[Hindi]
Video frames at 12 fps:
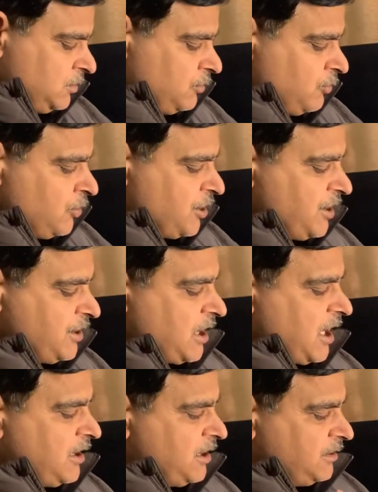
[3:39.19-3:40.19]
उनकी
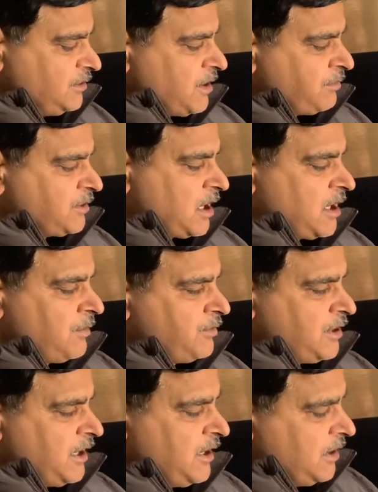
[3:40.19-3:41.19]
ट्रेडिंग जब तक हम
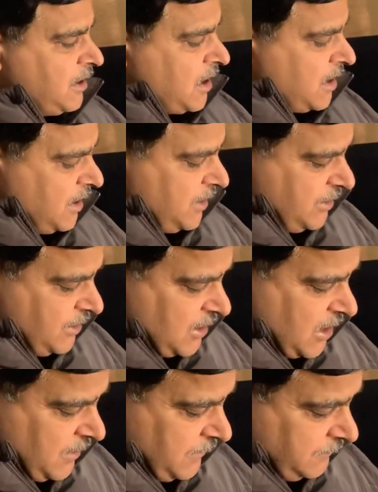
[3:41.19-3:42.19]
ट्रेडिंग कर रहे हैं ठीक
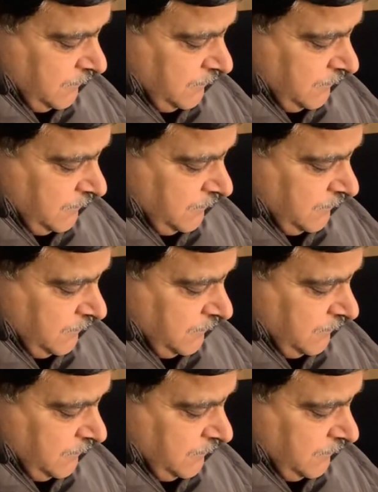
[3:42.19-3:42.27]
है